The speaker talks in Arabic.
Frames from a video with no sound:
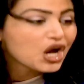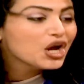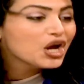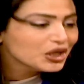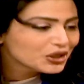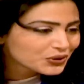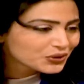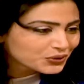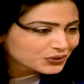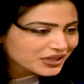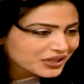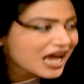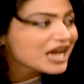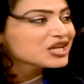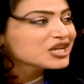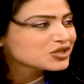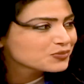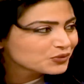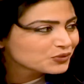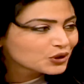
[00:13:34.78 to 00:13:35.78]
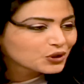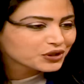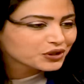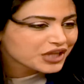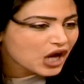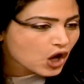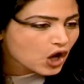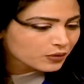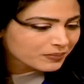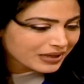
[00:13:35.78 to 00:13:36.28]
الكم انا جبت لكم
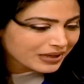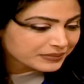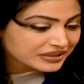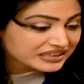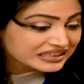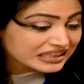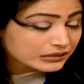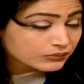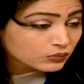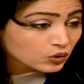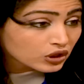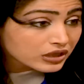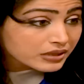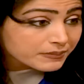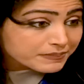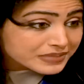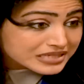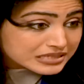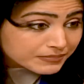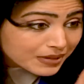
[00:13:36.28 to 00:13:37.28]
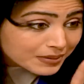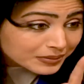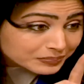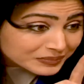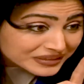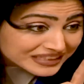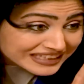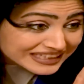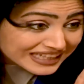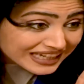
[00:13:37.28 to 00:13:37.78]
اياهم معي من تدمر بس ما
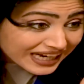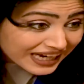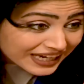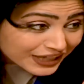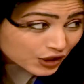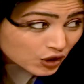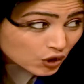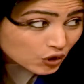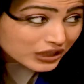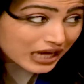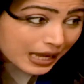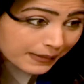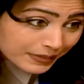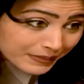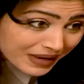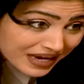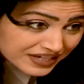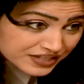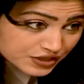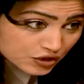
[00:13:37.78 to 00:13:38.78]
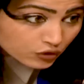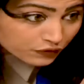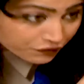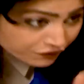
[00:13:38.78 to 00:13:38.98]
بتمد ايدك عليهم قبل ما اغسلهم